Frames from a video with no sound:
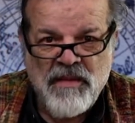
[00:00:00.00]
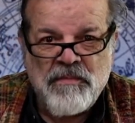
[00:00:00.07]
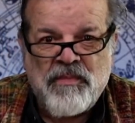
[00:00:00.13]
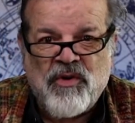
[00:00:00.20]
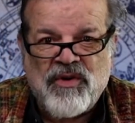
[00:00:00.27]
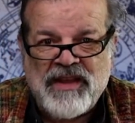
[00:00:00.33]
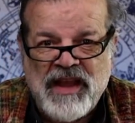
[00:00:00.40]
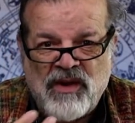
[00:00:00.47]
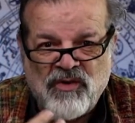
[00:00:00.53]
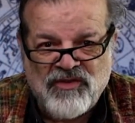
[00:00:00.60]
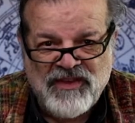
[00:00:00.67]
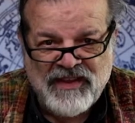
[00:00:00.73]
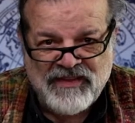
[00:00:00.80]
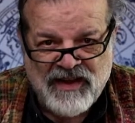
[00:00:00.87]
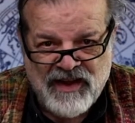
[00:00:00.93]
¿Por qué
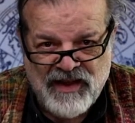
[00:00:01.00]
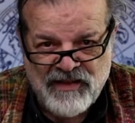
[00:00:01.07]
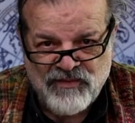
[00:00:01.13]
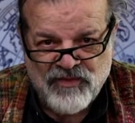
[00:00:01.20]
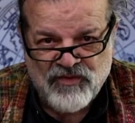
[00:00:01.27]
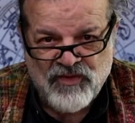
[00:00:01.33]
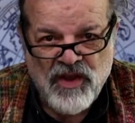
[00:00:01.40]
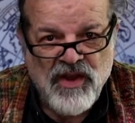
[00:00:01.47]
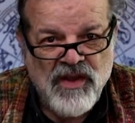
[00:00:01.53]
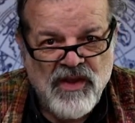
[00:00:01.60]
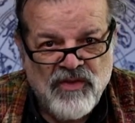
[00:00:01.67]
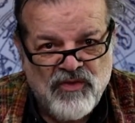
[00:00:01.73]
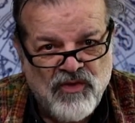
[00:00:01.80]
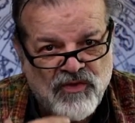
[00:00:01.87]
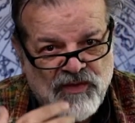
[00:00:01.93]
los atraemos?
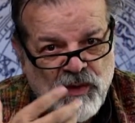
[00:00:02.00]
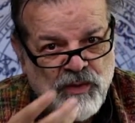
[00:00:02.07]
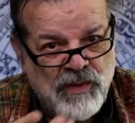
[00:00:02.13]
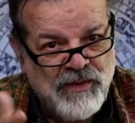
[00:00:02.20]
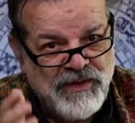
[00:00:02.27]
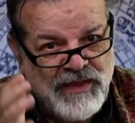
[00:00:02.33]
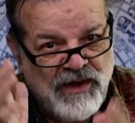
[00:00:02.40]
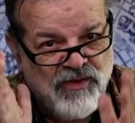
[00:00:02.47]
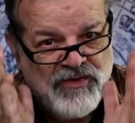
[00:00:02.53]
Yo seguramente